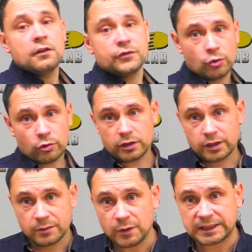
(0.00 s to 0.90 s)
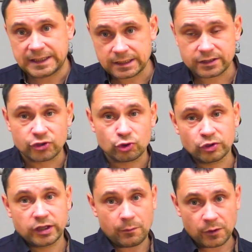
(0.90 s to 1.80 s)
Все, э, ребят, если
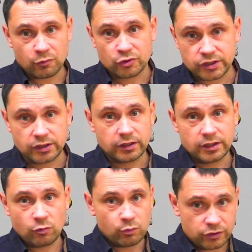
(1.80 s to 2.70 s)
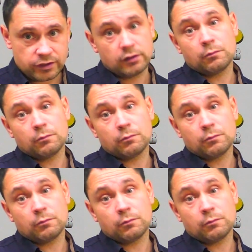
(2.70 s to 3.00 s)
что-то я пропустил или упустил,